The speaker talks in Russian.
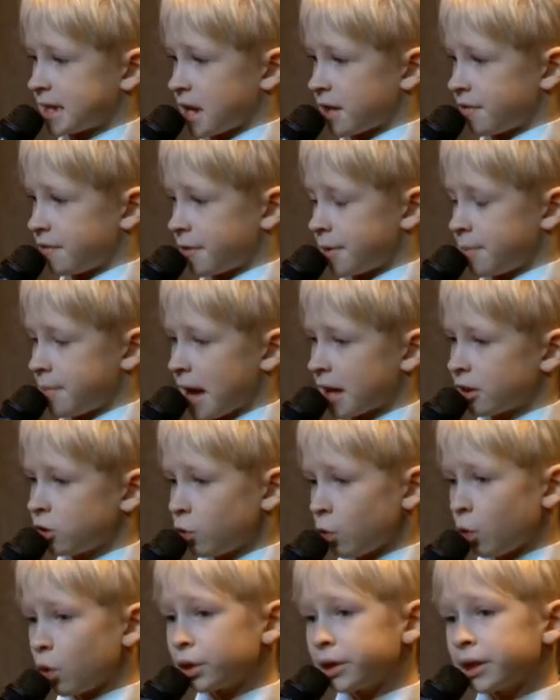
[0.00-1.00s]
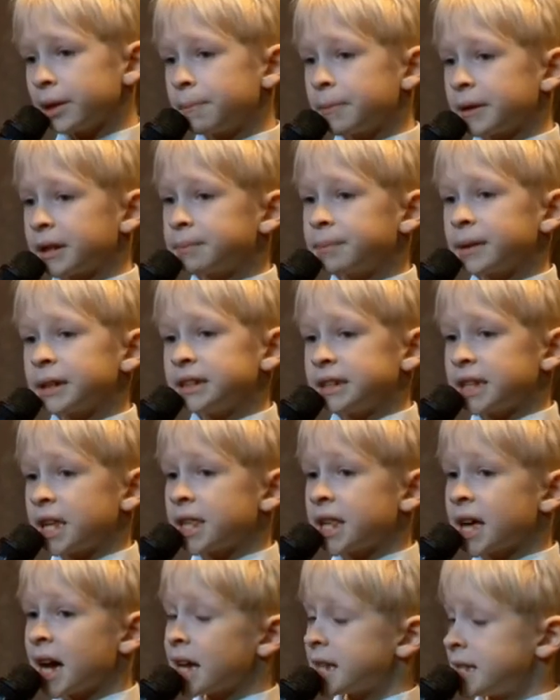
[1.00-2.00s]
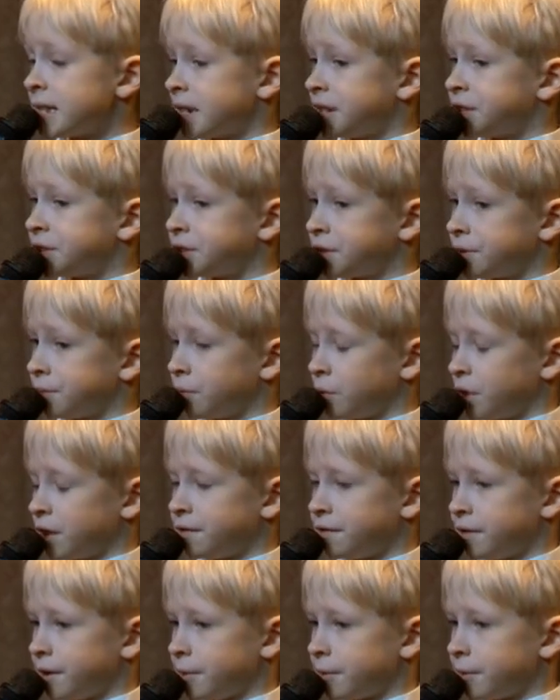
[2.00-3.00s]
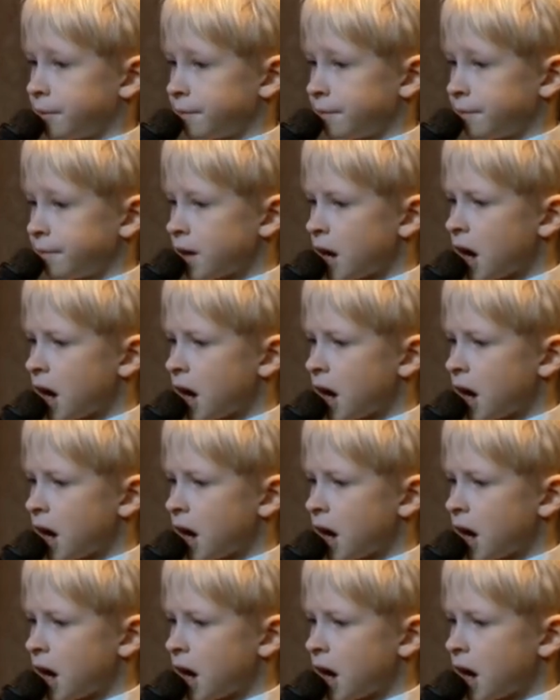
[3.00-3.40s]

Второй день конференции посвящен церемонии награждения.